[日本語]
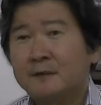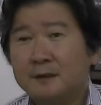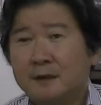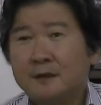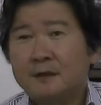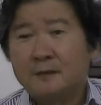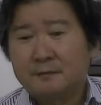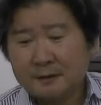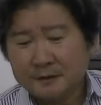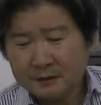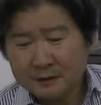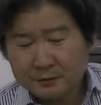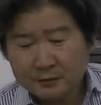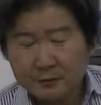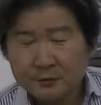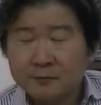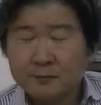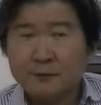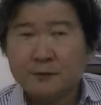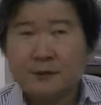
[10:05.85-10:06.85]
ね、まあ、ぜひそ
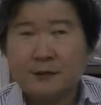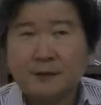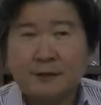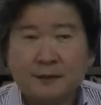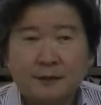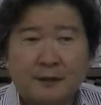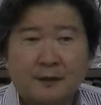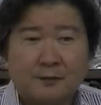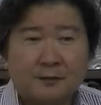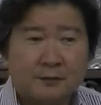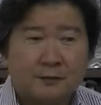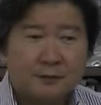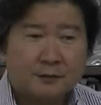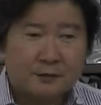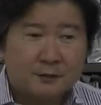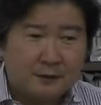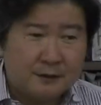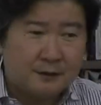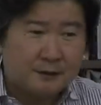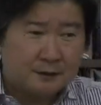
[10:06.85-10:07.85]
ういうつもりで、ね、あの
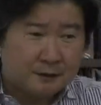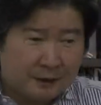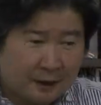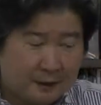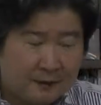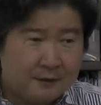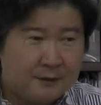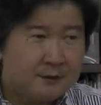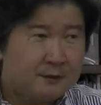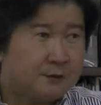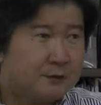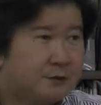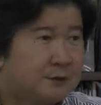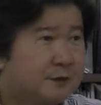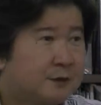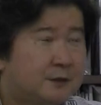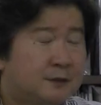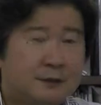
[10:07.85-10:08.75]
常に関連する